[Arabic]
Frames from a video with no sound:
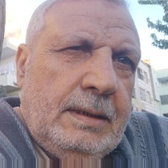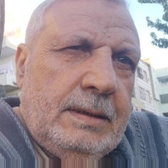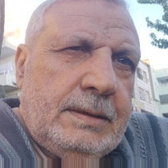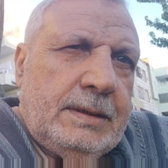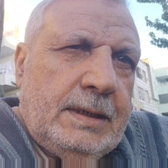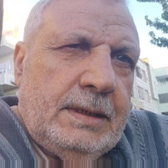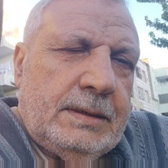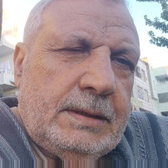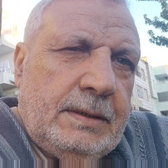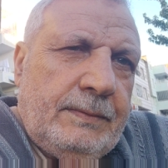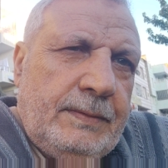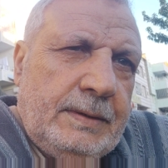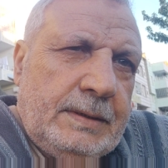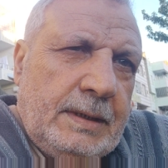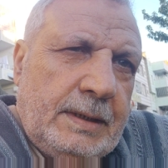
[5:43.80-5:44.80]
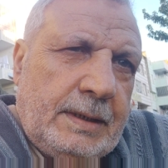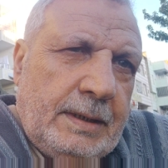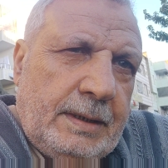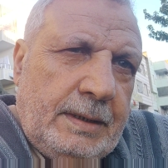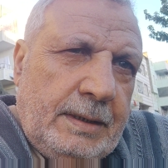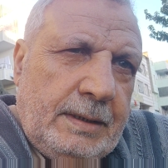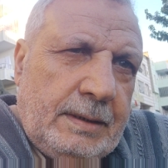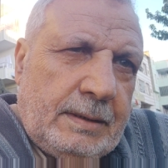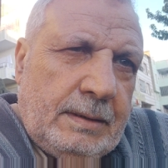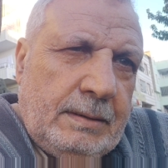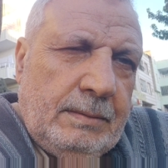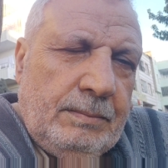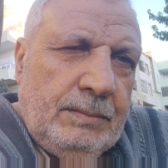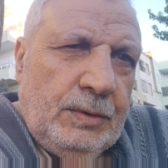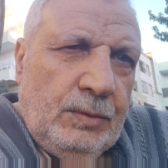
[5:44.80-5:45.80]
سيستفيد الكثير
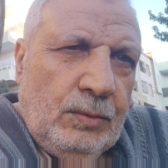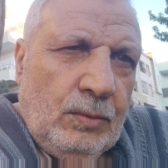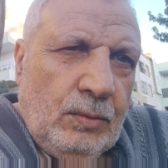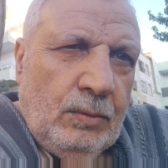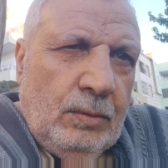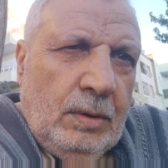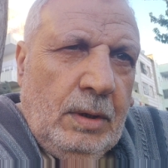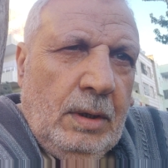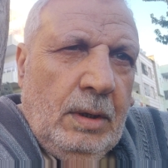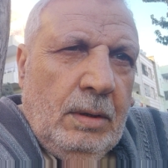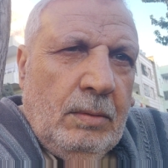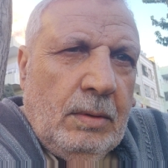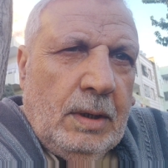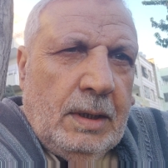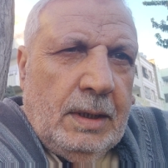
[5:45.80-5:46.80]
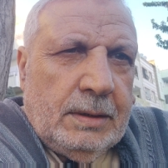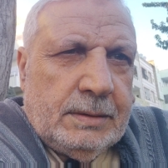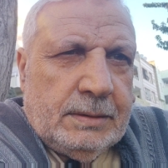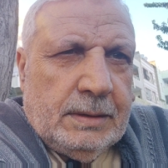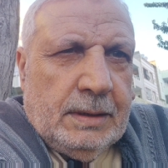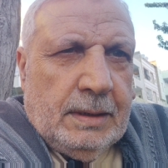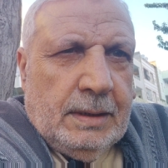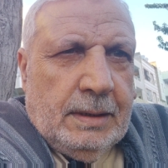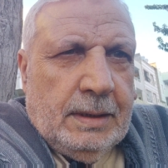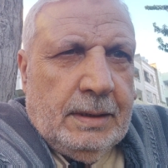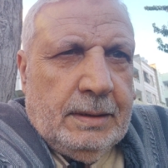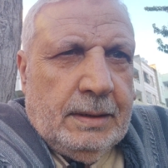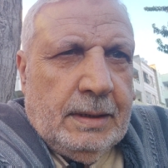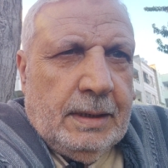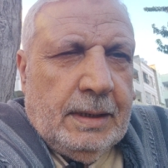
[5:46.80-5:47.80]
منه وخاصة
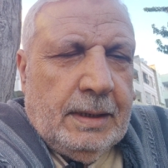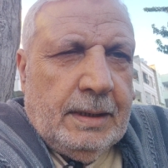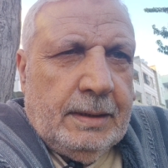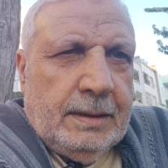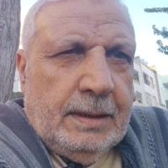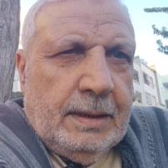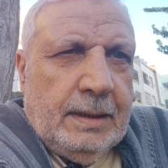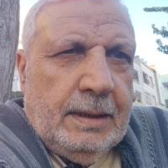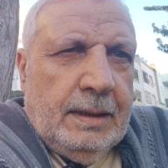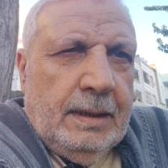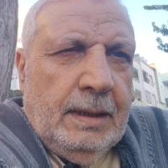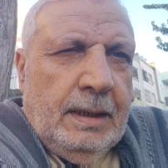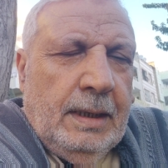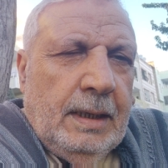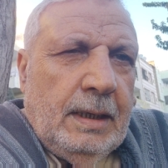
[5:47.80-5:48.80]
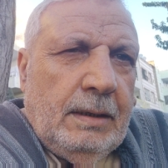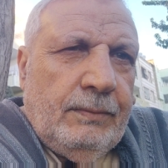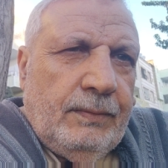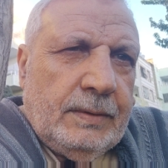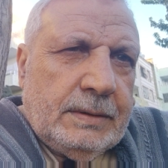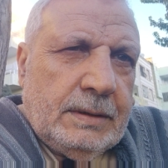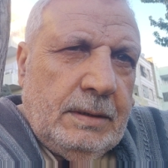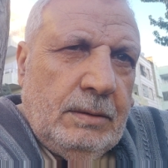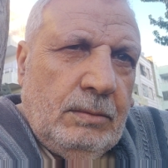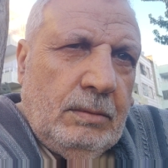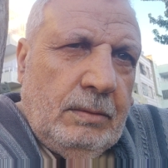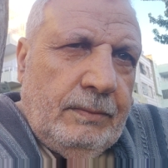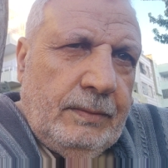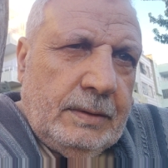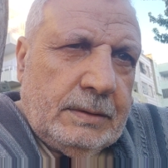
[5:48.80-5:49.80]
أن هذا الفصل
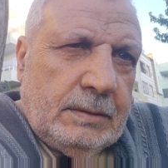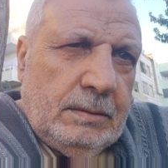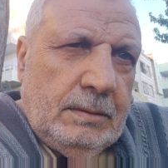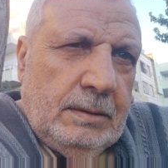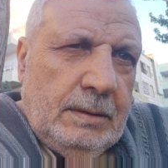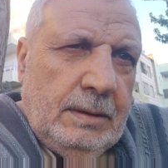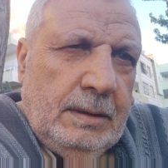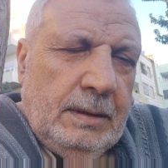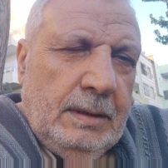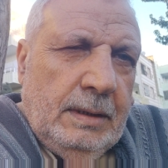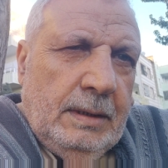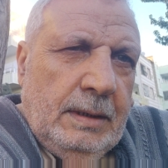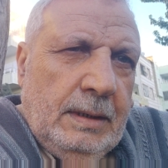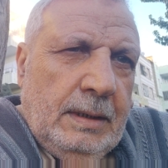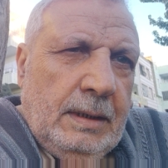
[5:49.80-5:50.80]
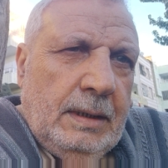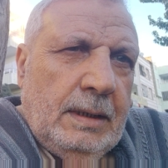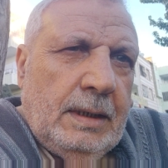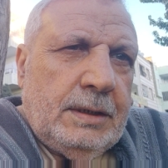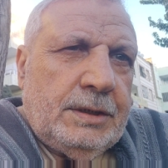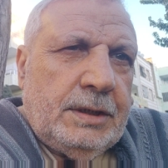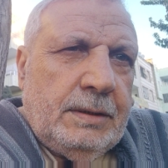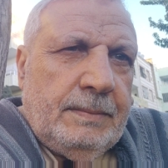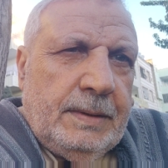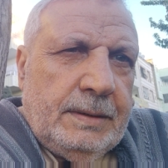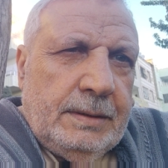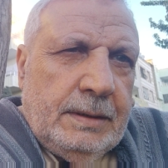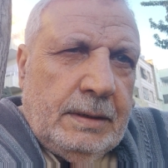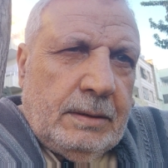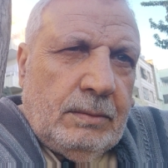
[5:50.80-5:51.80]
هو فصل
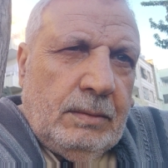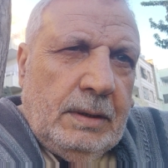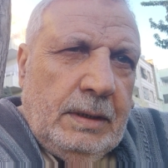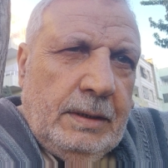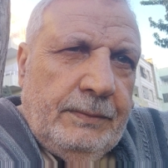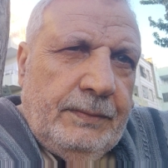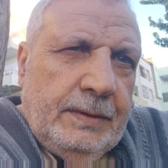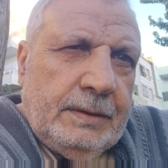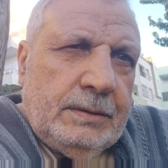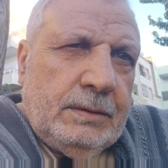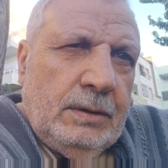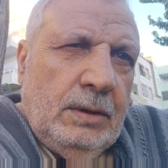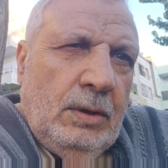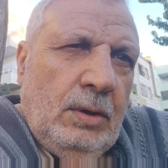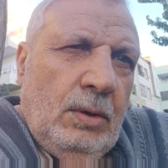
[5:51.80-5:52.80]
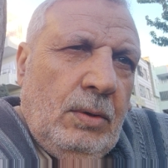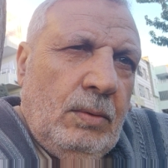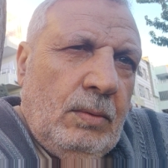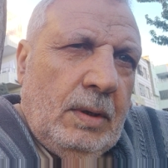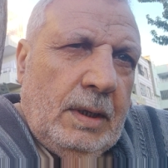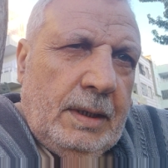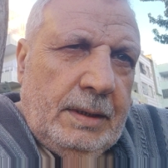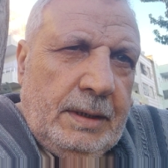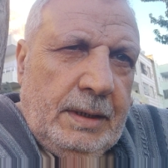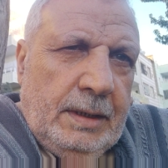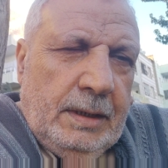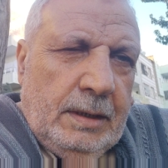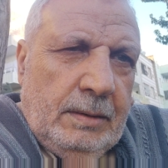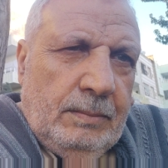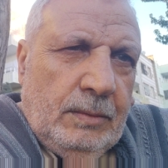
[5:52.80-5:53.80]
الشمندر واللفت
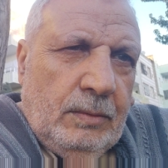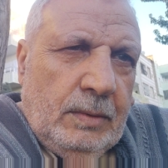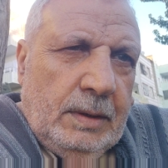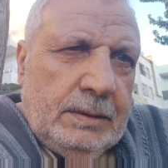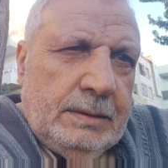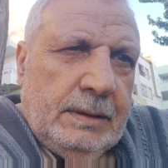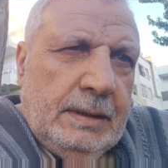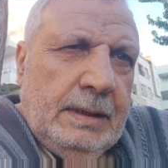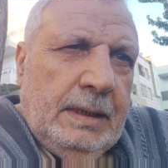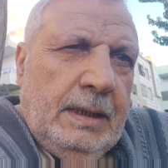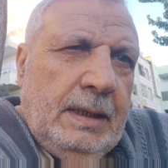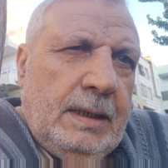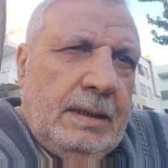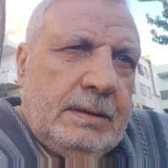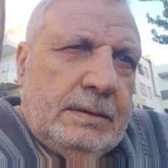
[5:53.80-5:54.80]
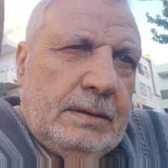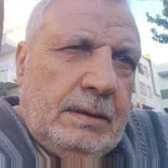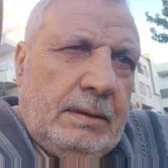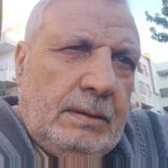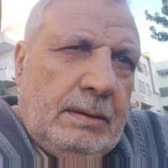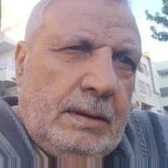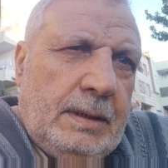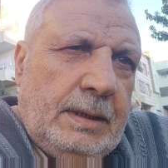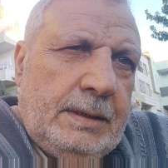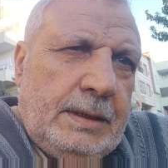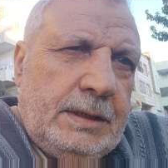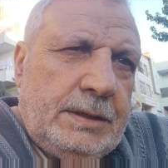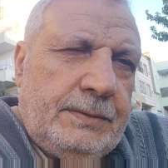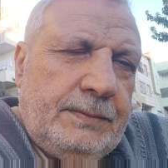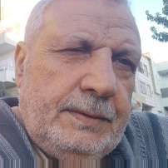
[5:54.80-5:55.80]
وهذه المواد أسأل الله أن
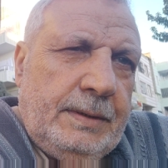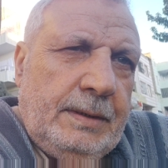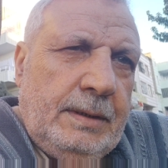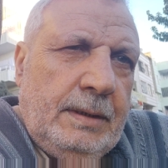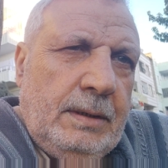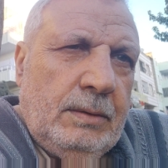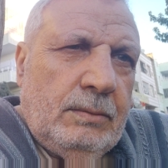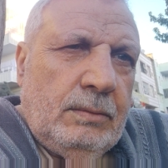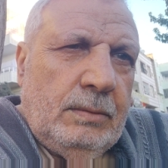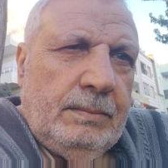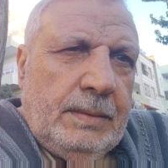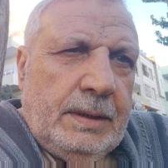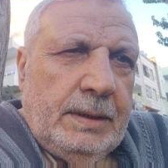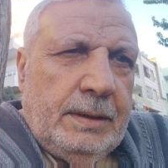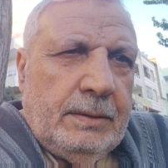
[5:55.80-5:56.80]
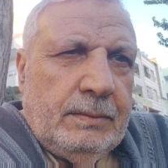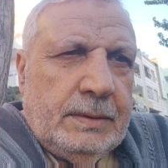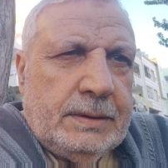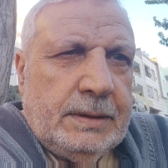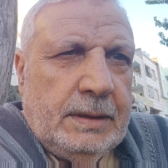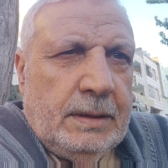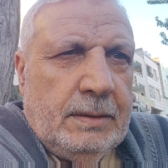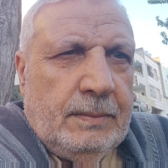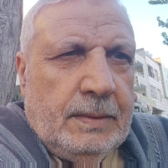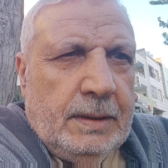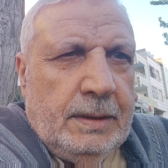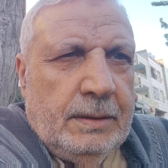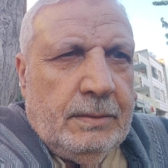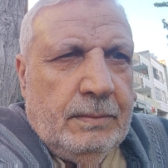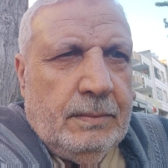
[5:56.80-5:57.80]
يشفي كل مريض والسلام
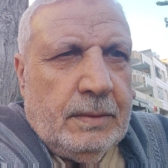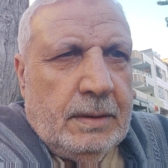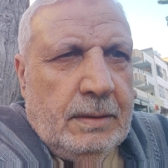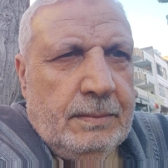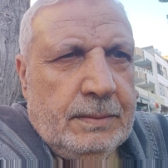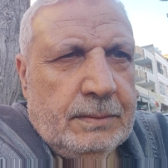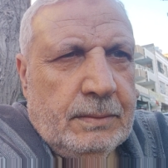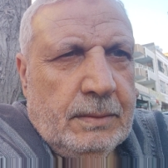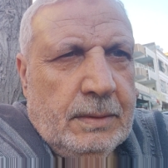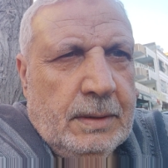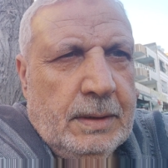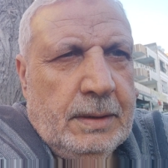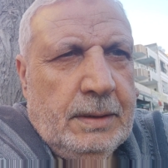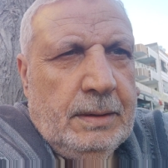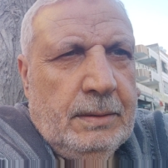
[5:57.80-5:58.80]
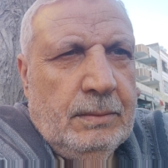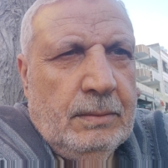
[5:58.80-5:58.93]
عليكم ورحمة الله